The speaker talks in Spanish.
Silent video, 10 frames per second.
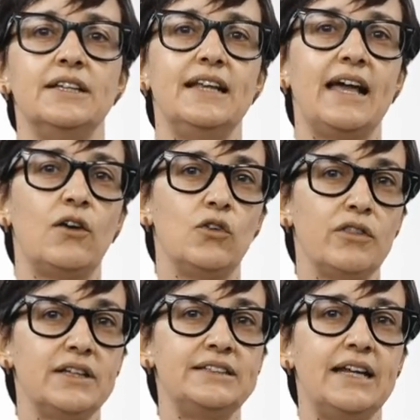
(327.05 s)
de que
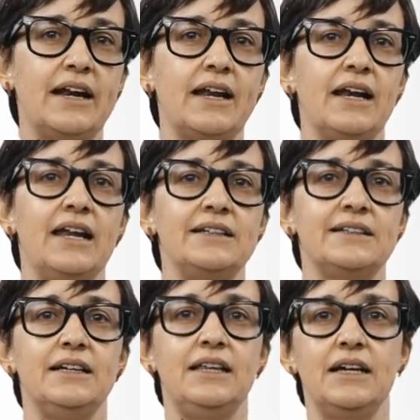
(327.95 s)
conoces las
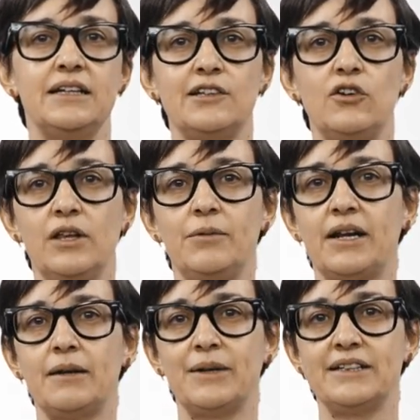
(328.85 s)
reglas y de que solo
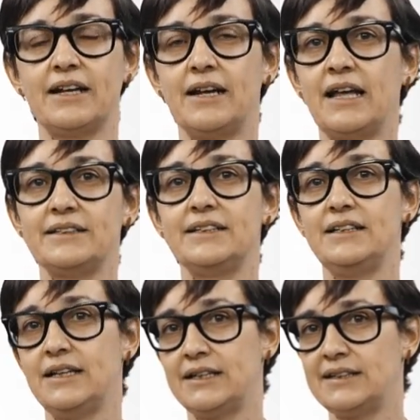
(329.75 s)
debes repasarlas si
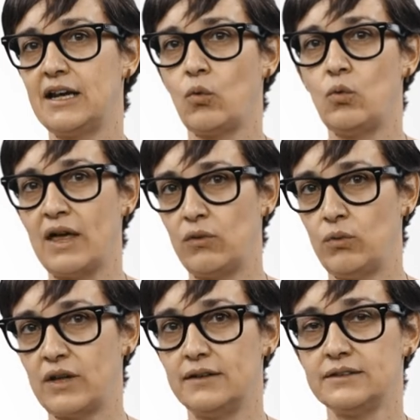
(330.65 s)
tienes alguna
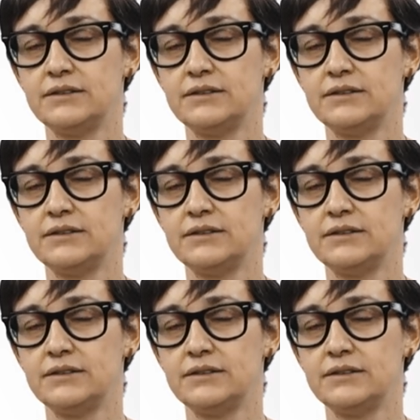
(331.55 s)
duda.